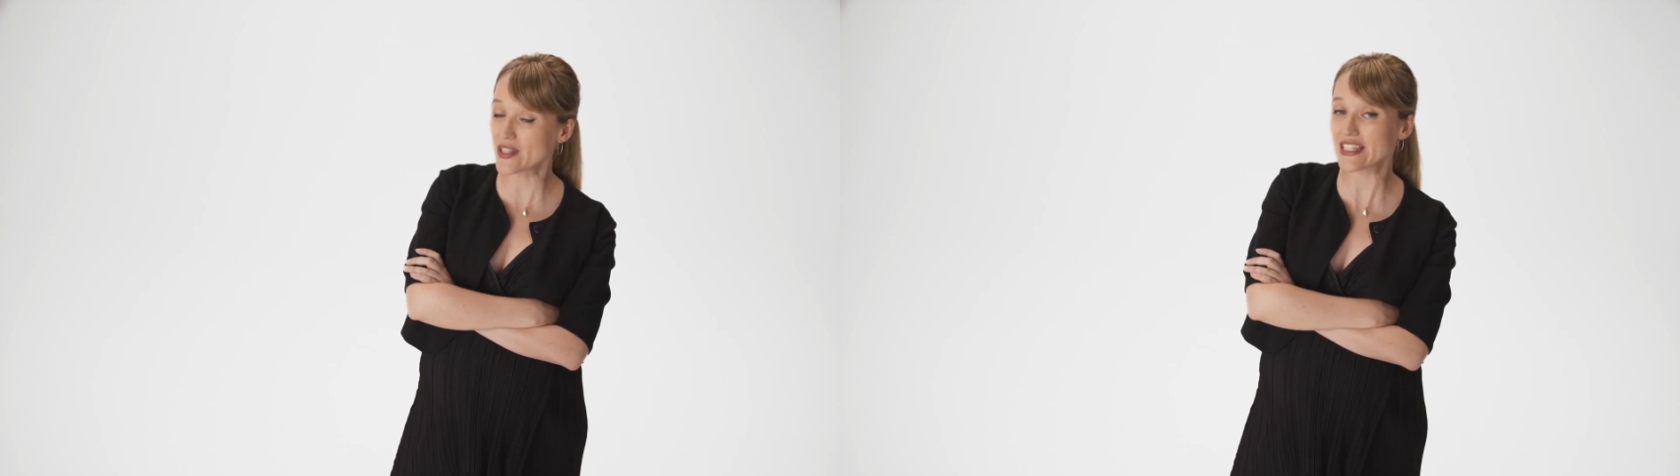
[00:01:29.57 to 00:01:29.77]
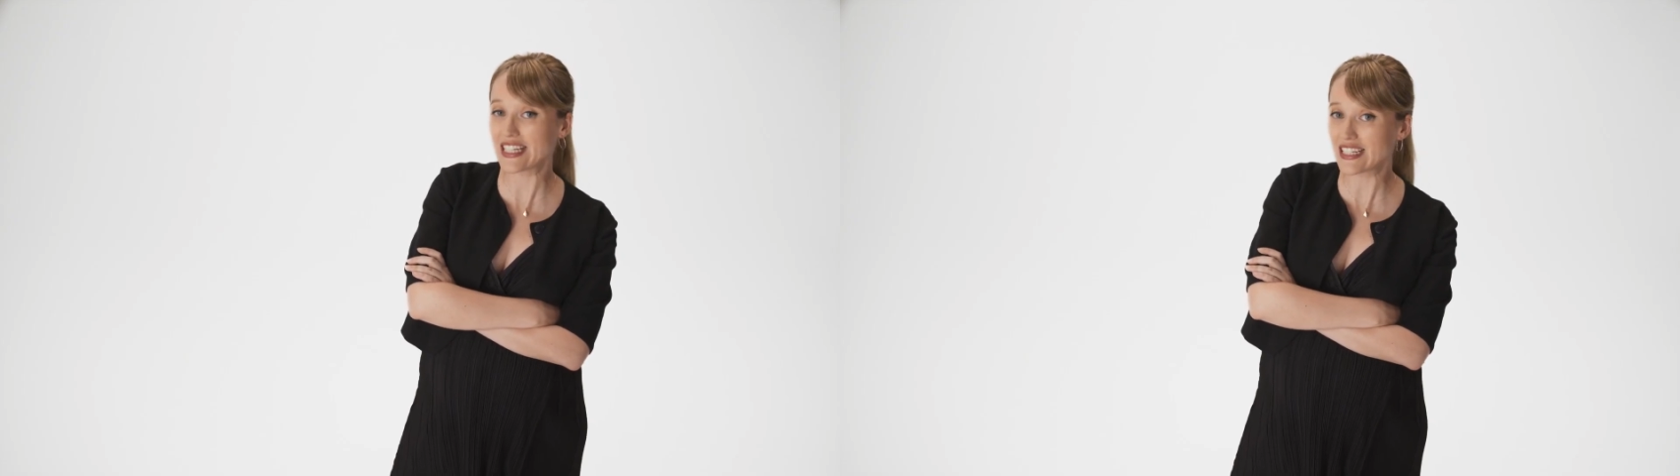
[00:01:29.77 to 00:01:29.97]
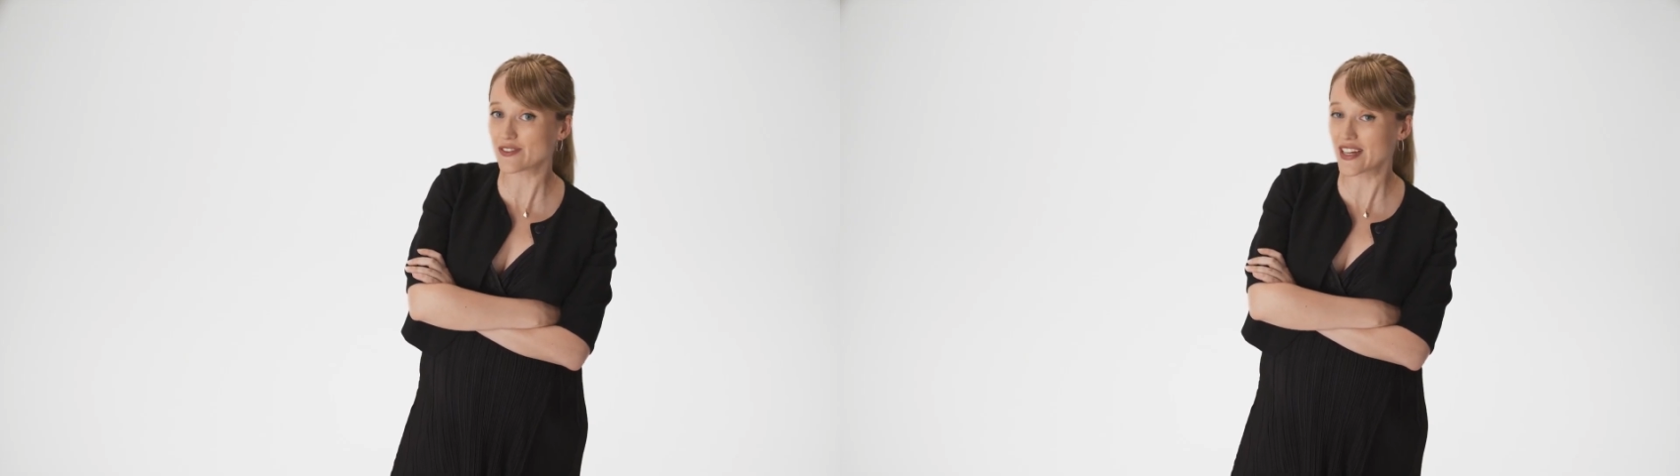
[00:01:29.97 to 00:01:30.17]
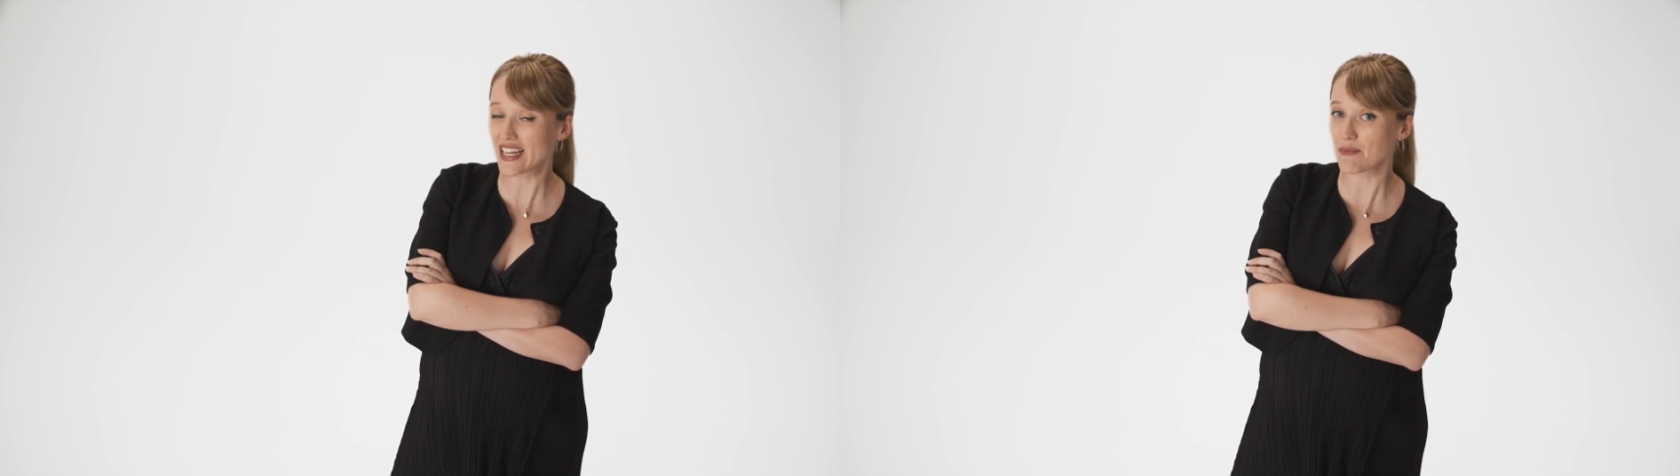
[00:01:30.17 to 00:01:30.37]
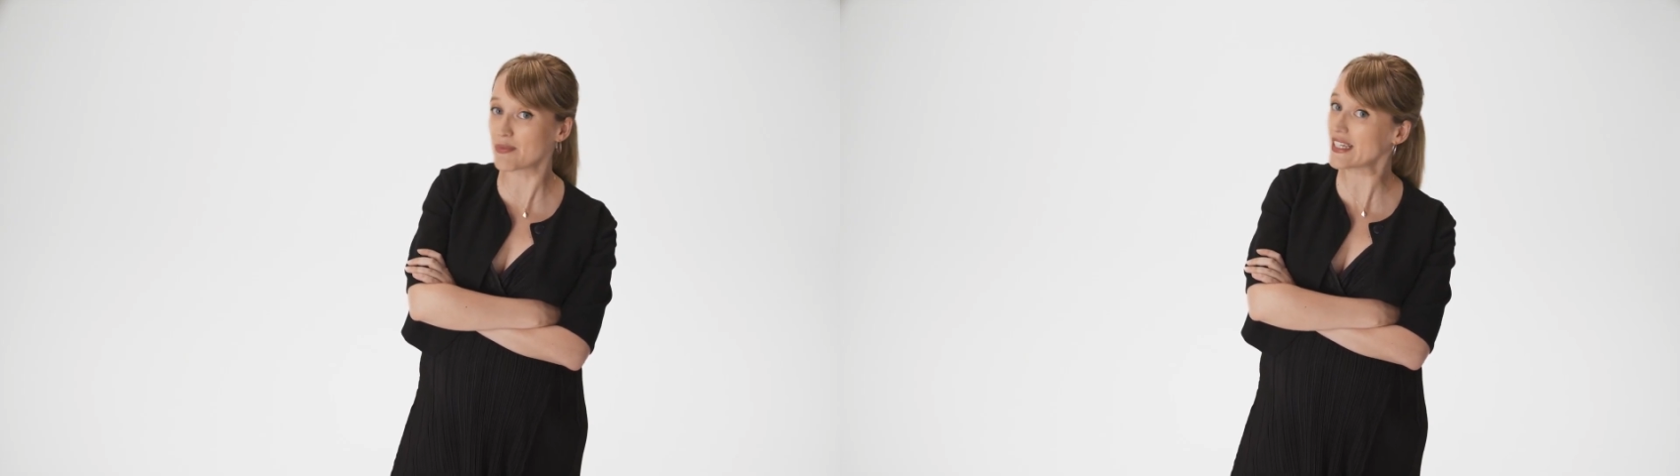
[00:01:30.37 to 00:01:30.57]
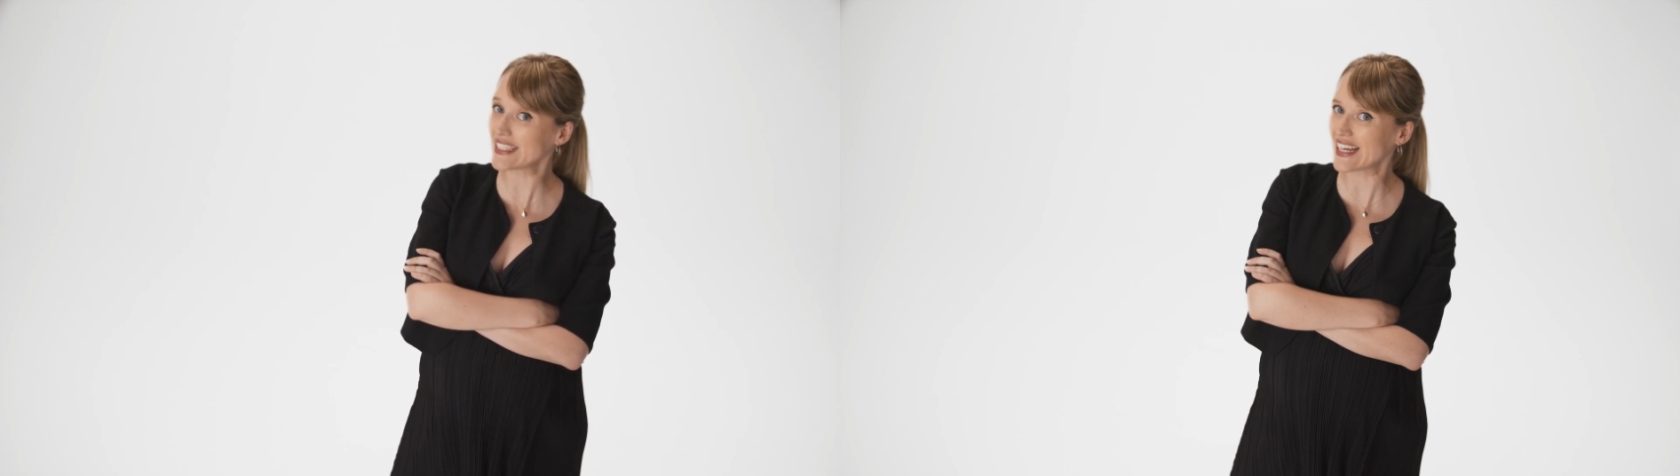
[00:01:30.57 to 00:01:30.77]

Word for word: ce qui est en fait la pire